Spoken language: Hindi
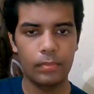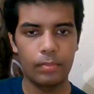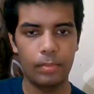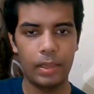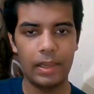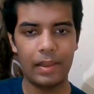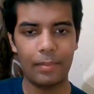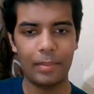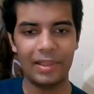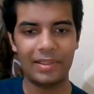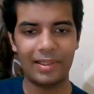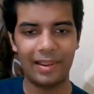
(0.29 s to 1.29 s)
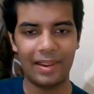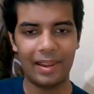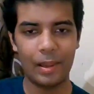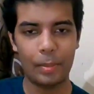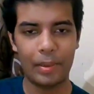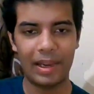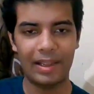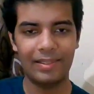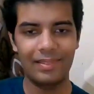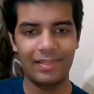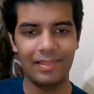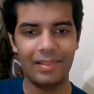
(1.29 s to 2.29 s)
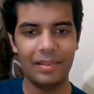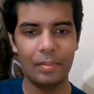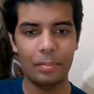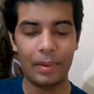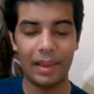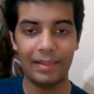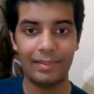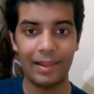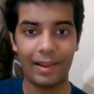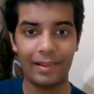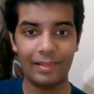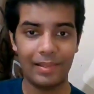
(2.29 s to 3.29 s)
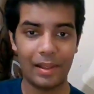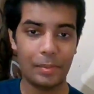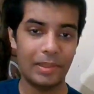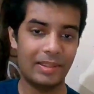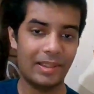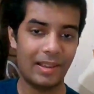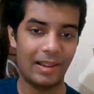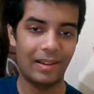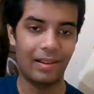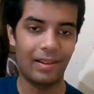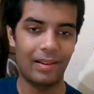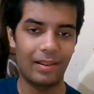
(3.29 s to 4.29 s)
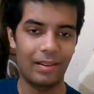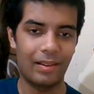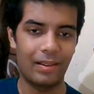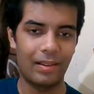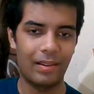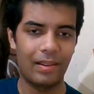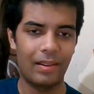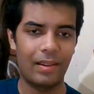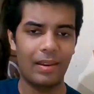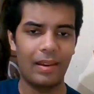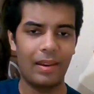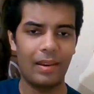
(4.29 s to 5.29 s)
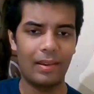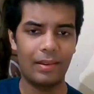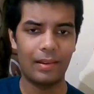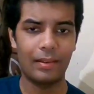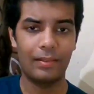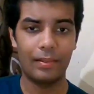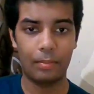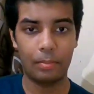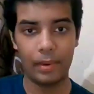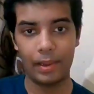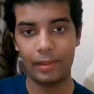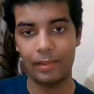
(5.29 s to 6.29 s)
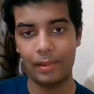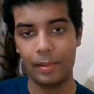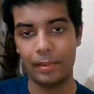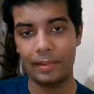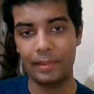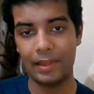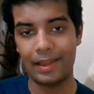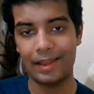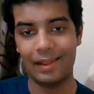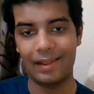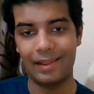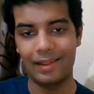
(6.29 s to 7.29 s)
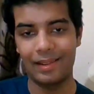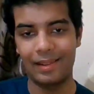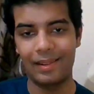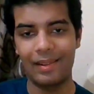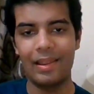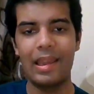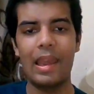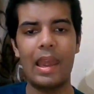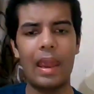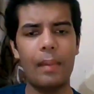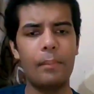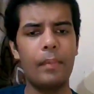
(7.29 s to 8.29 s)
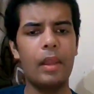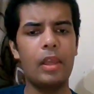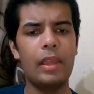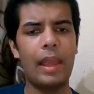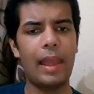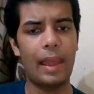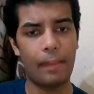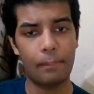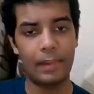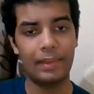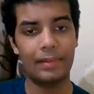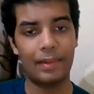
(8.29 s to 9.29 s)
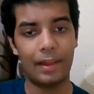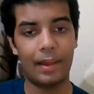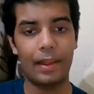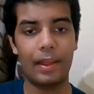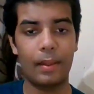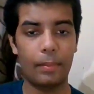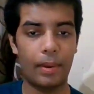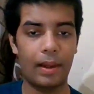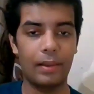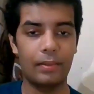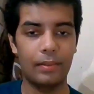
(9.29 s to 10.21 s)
बीएमएस करने के बाद पैसा कितना मिलता है इंटर्नशिप में कितना मिलता है एमडी या एमएस करने के बाद